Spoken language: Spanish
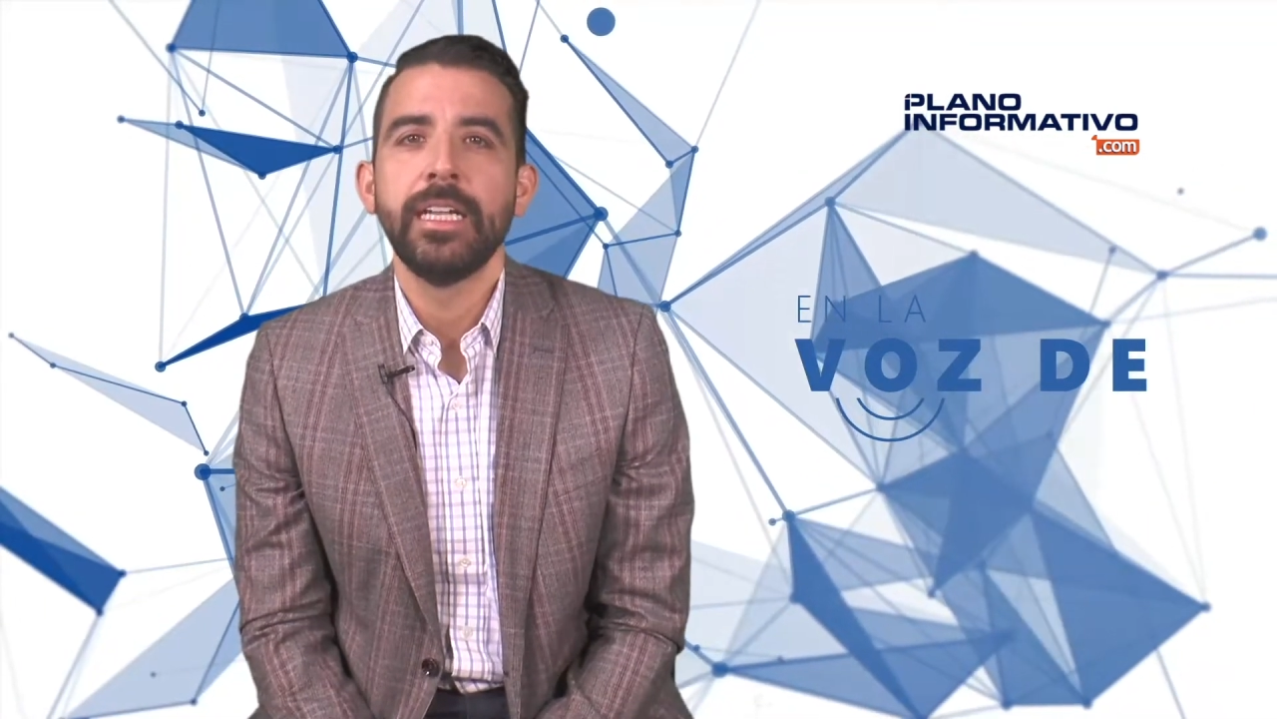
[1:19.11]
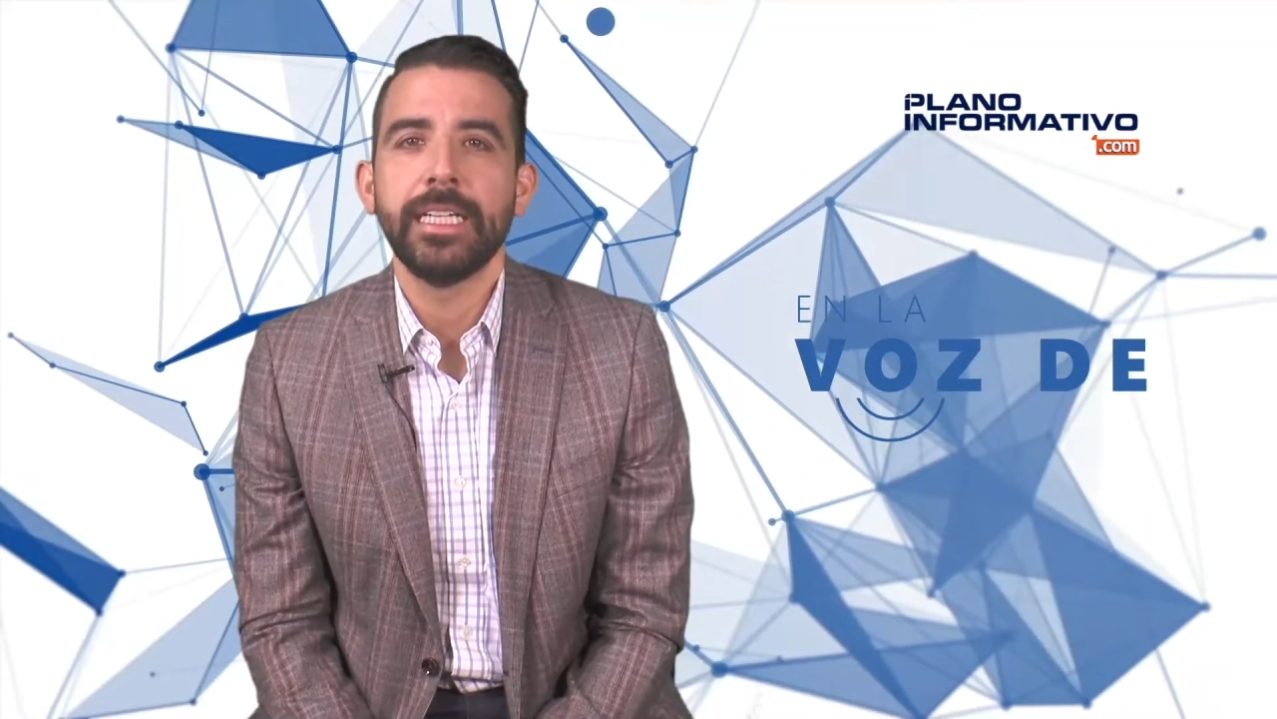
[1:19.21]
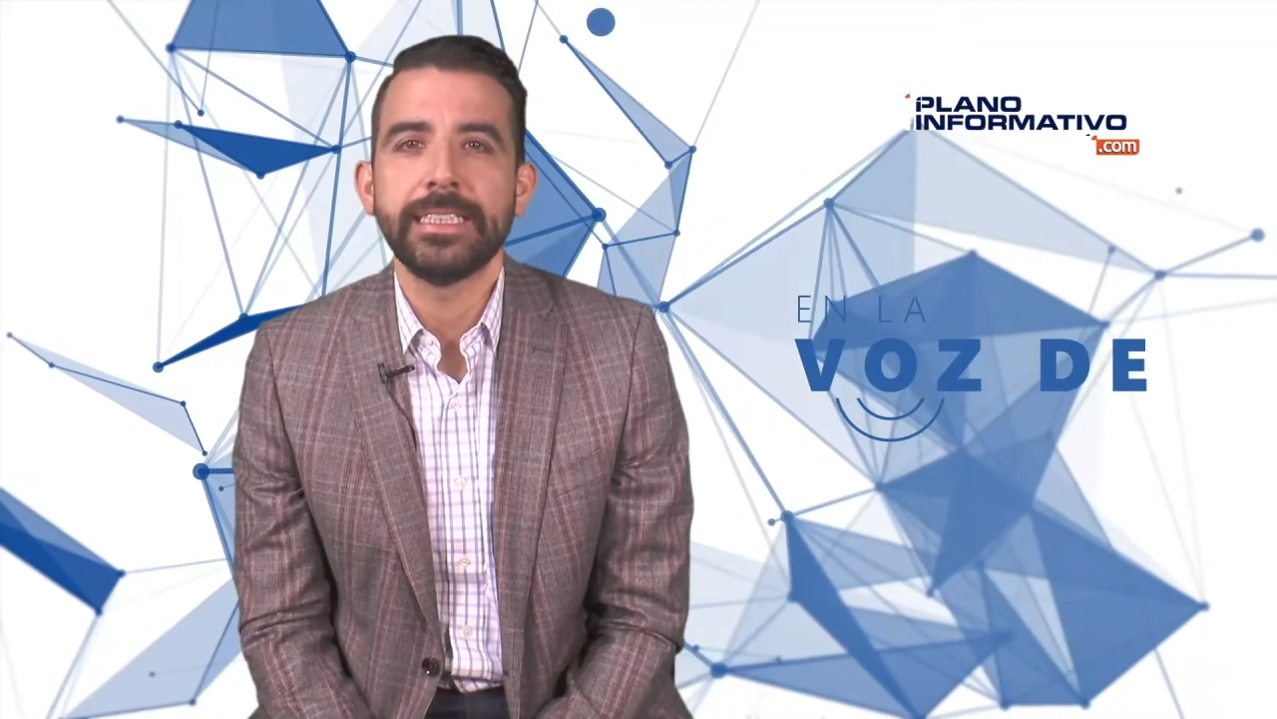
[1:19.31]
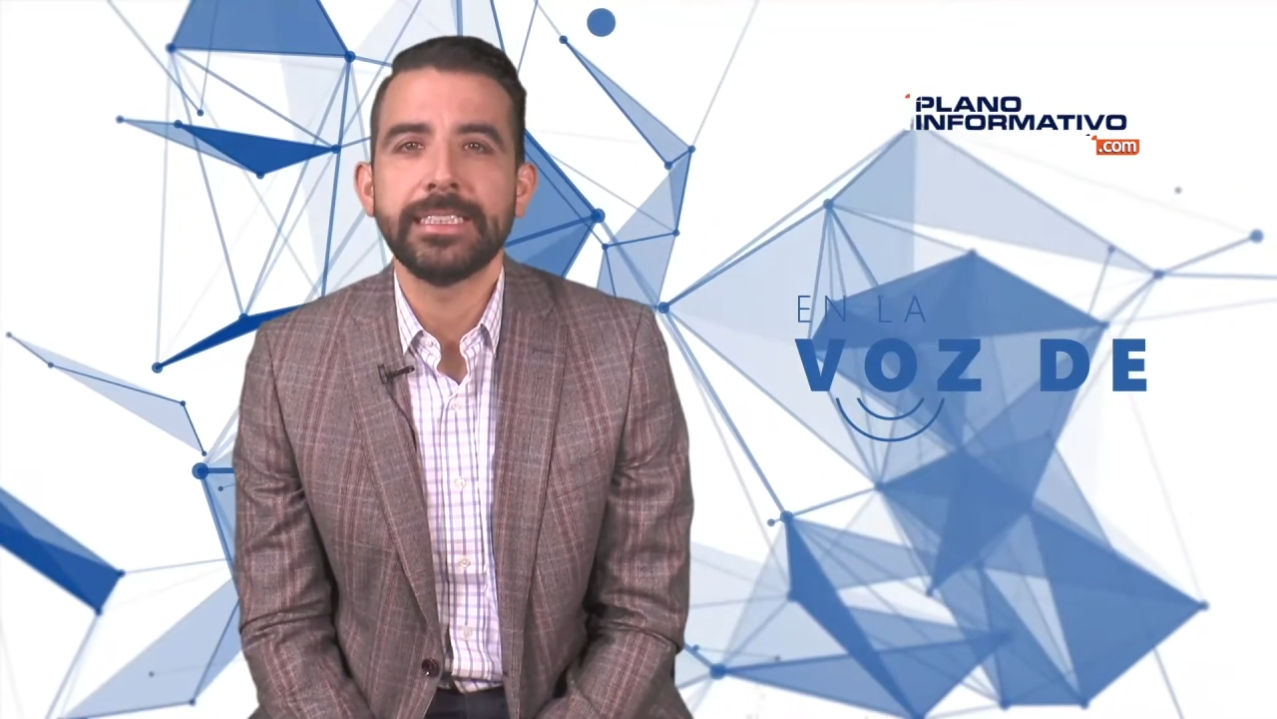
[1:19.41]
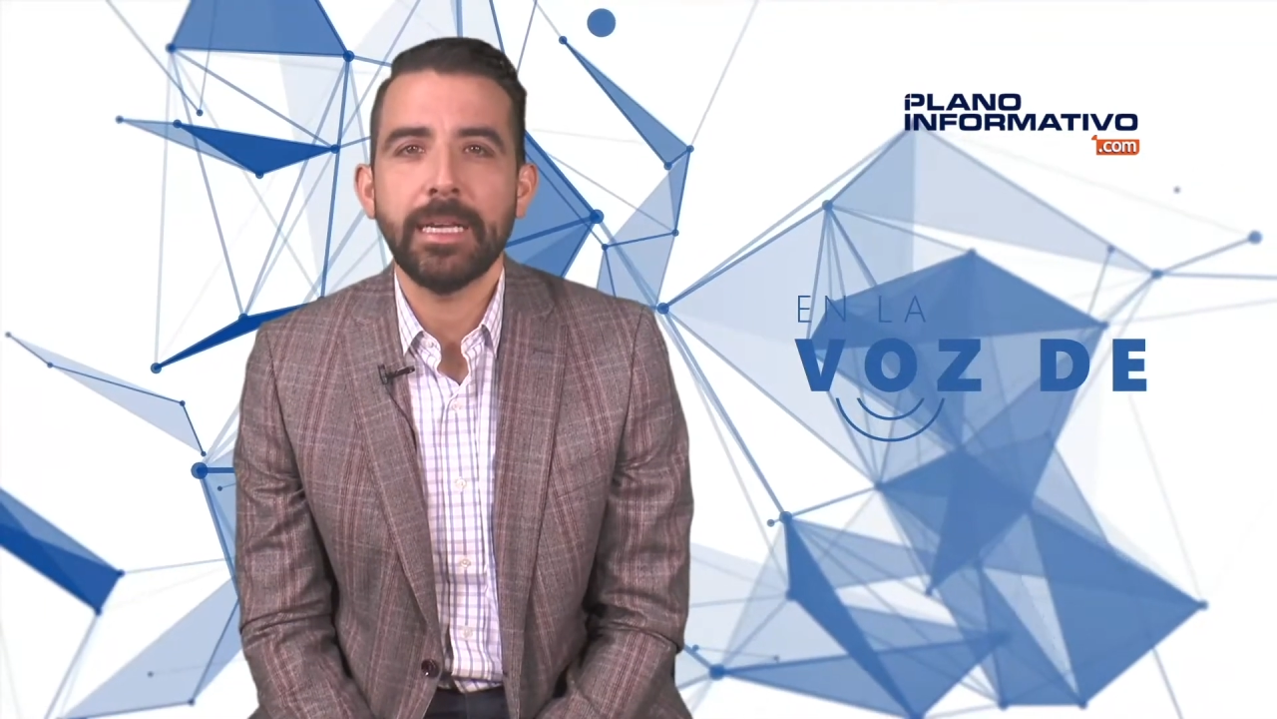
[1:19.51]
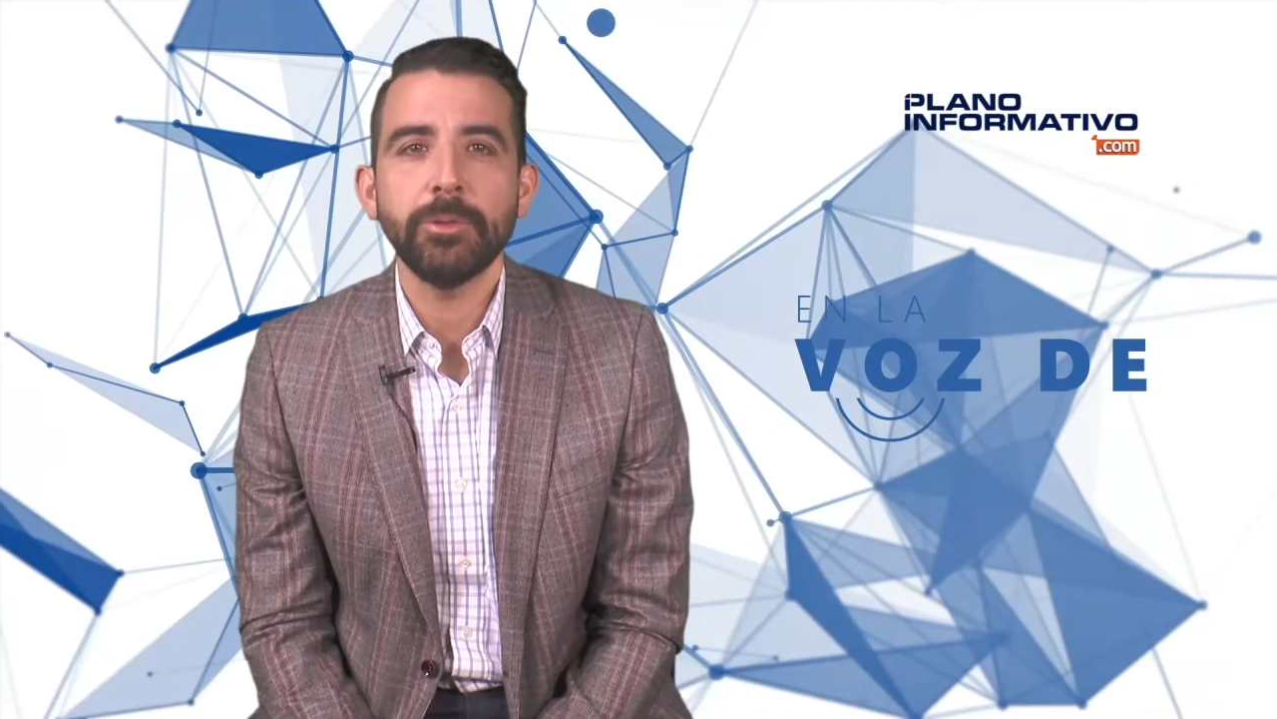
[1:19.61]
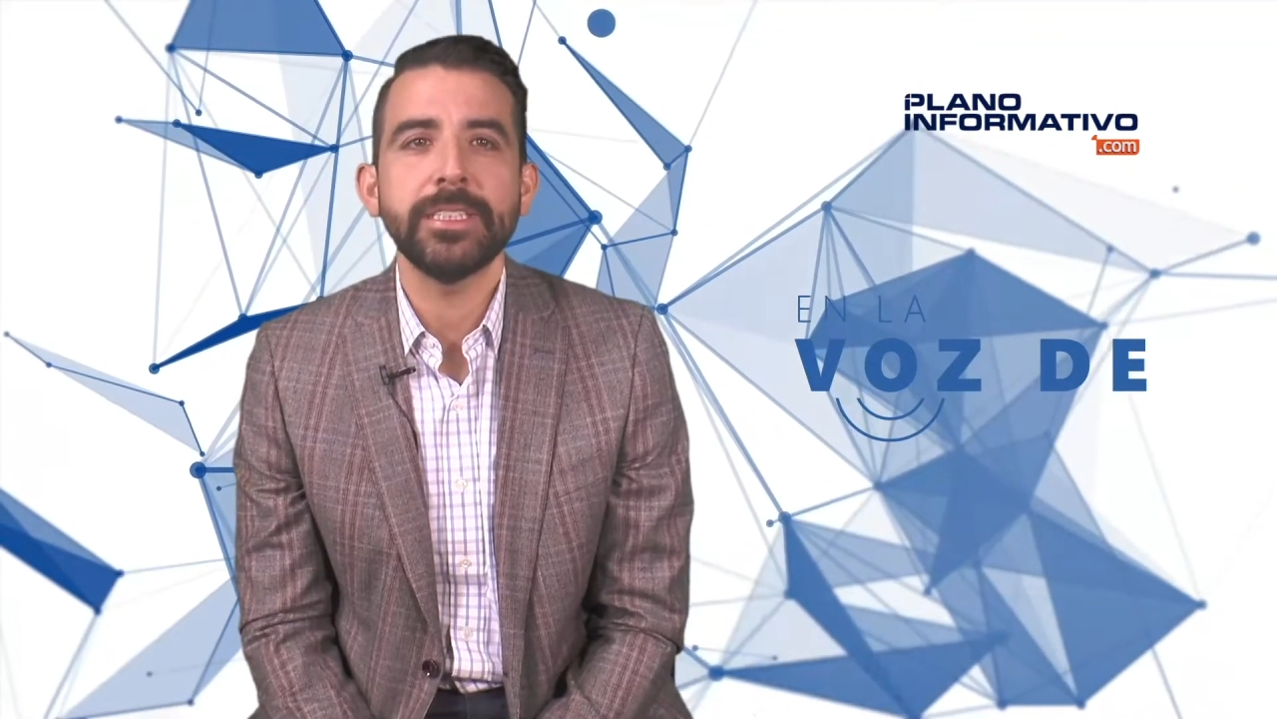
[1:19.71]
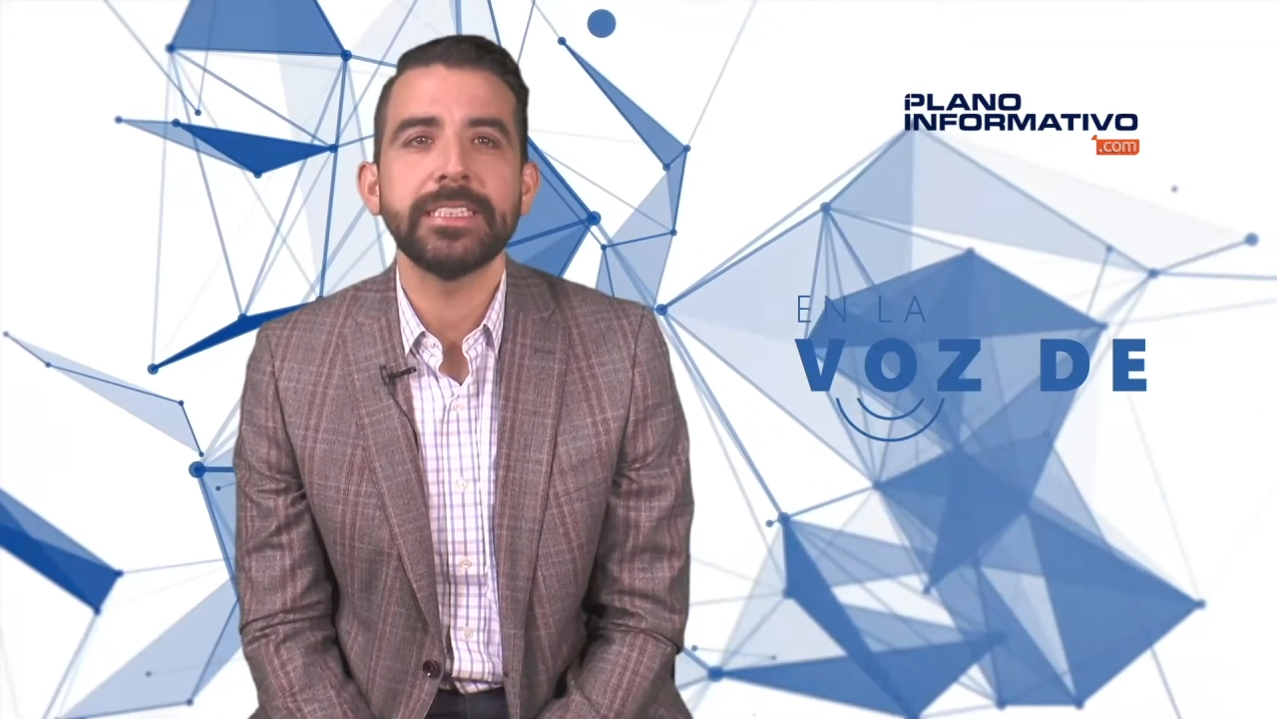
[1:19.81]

Necesitamos